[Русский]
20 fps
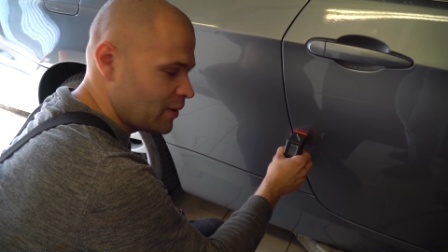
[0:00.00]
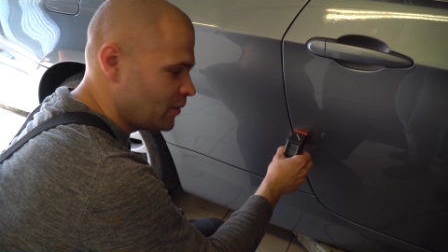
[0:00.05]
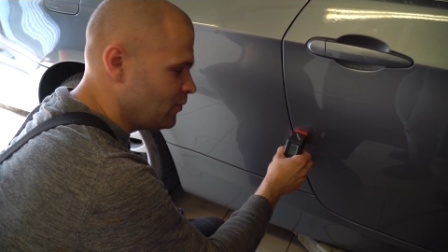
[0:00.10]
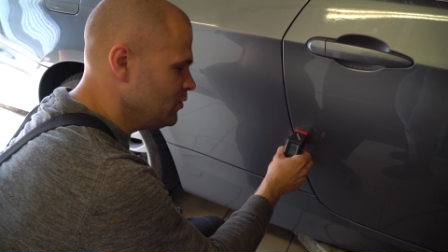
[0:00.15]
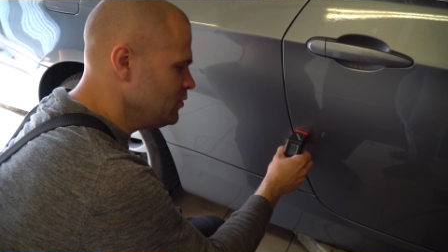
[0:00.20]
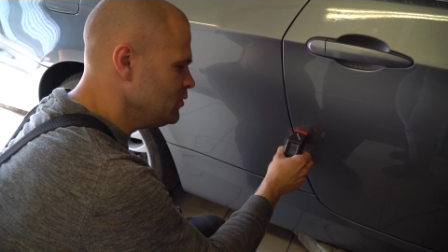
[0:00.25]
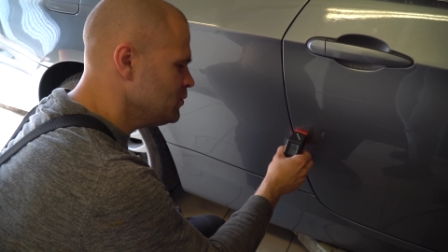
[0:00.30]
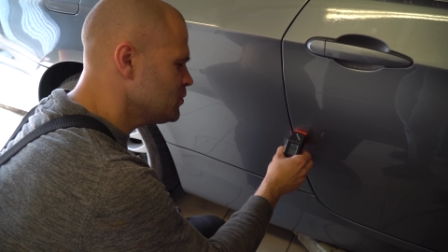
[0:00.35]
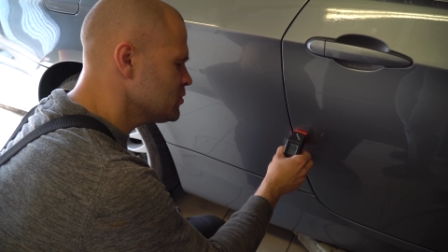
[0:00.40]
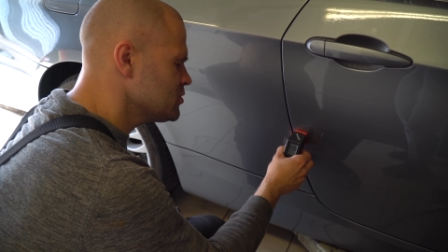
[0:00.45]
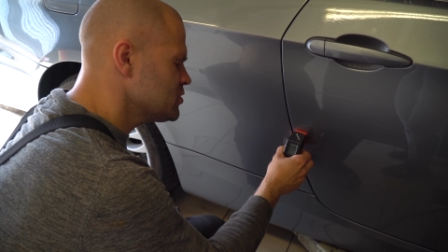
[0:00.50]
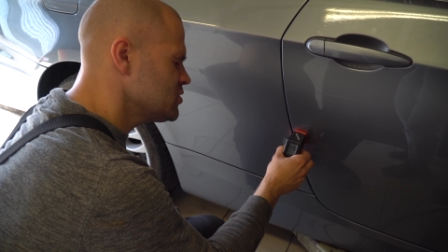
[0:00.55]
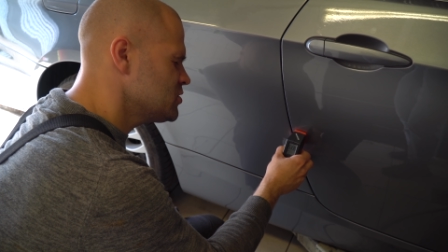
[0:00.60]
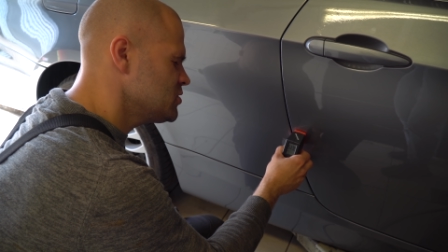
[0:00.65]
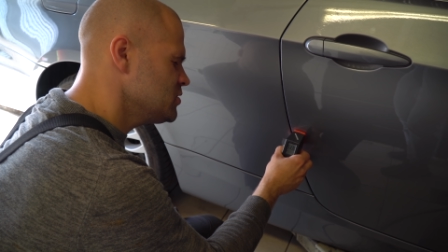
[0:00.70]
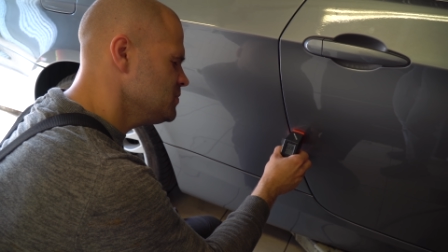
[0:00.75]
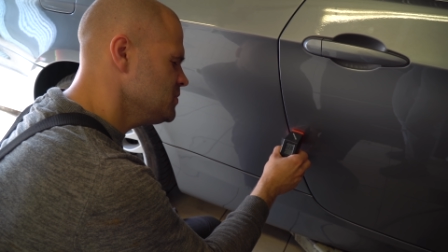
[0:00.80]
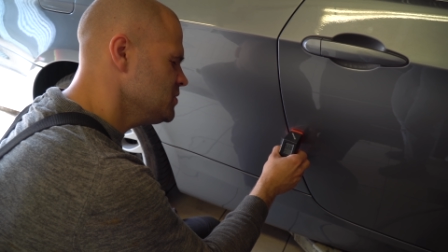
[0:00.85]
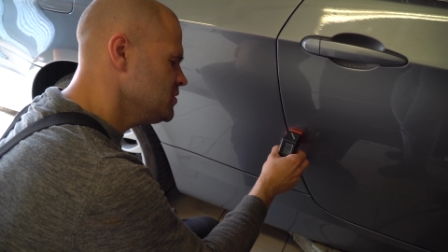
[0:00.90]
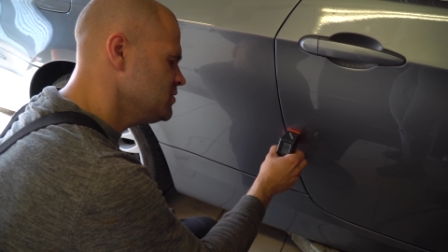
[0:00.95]
По-моему, после
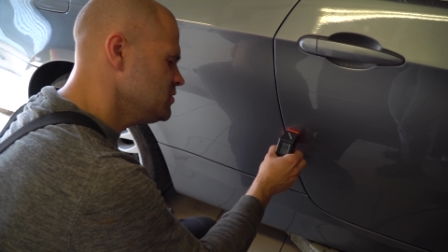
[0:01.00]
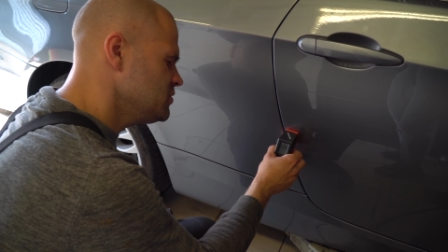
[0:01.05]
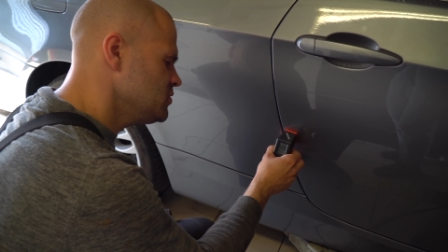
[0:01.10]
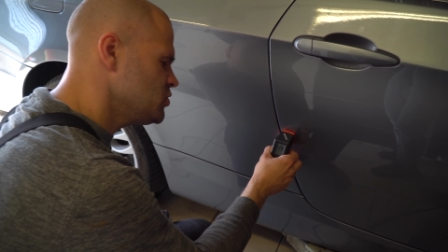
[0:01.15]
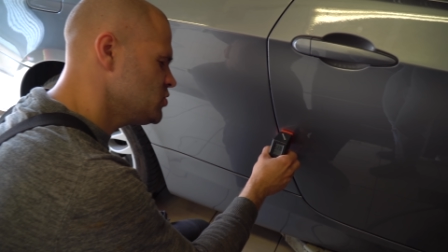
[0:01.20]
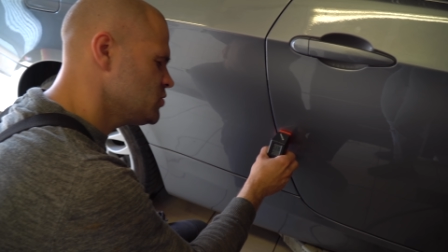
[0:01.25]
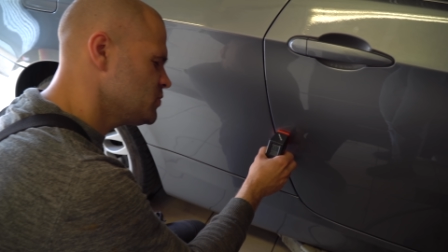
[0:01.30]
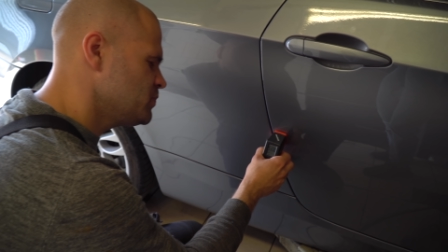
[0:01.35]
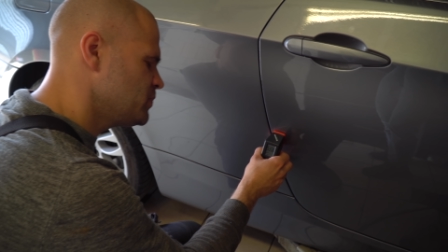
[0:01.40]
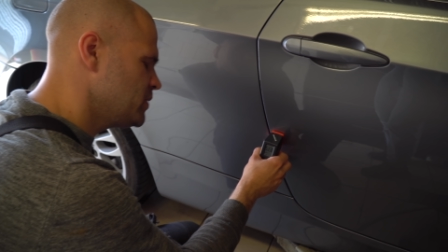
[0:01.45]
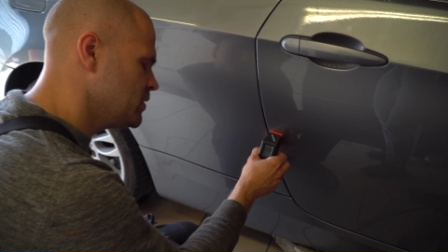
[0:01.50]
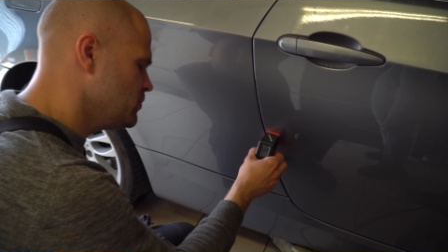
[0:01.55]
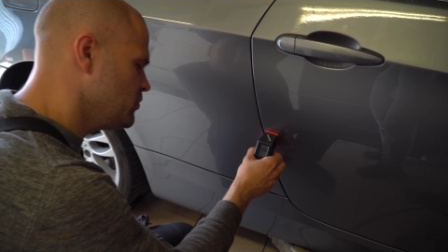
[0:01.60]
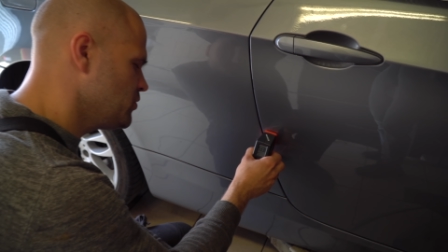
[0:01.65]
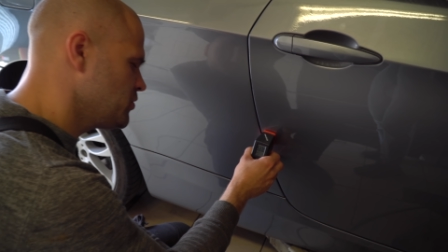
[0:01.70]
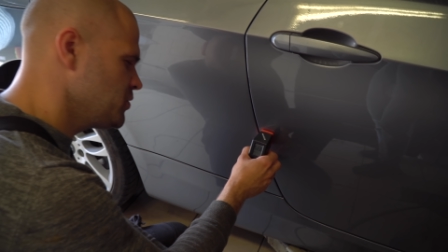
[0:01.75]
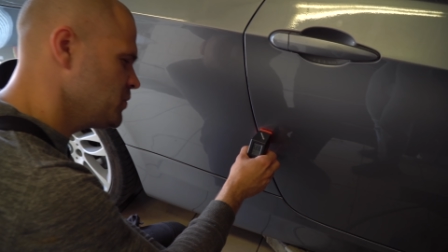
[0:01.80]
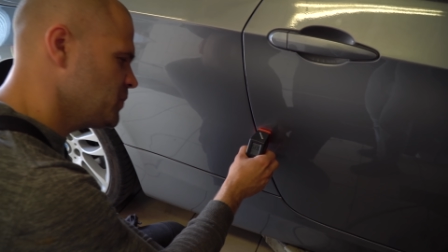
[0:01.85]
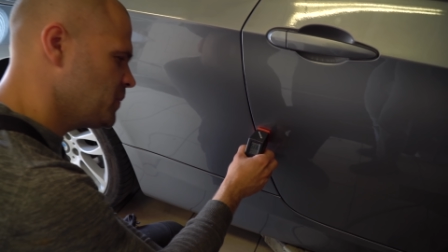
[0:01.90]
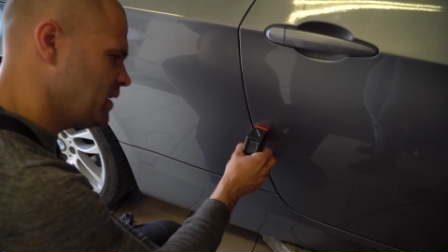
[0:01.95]
7000
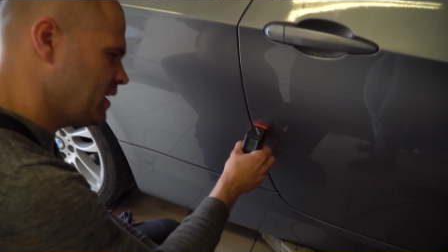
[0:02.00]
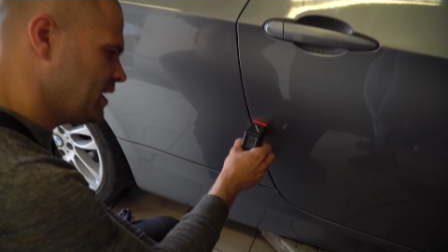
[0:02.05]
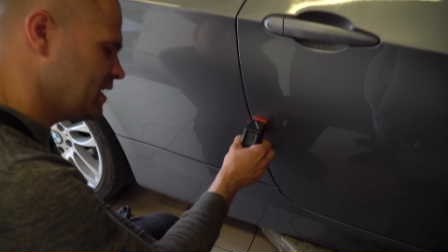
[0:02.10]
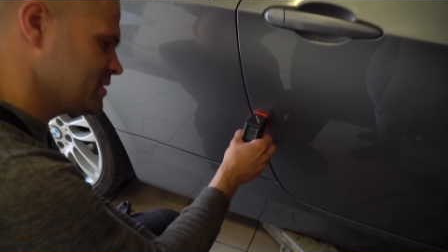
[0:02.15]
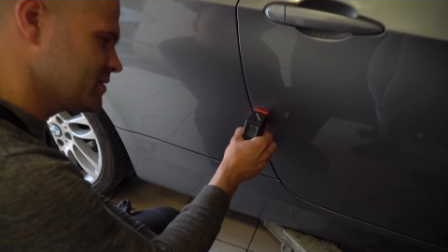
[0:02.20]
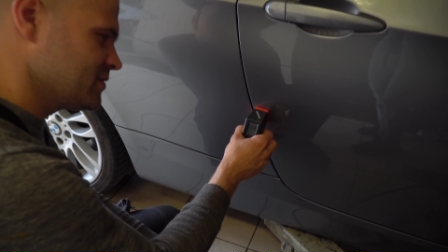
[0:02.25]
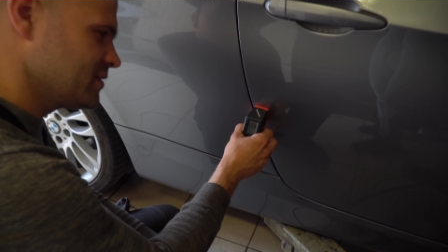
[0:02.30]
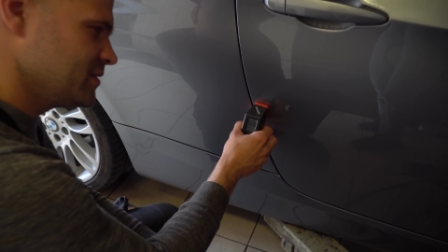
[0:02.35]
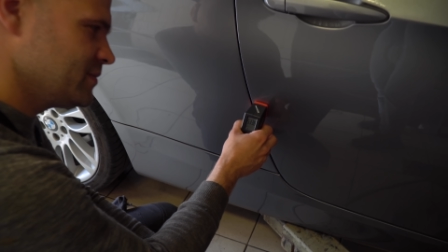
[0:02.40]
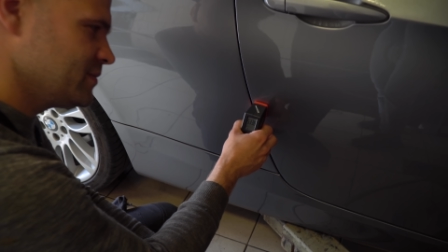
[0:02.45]
прибор не показывает,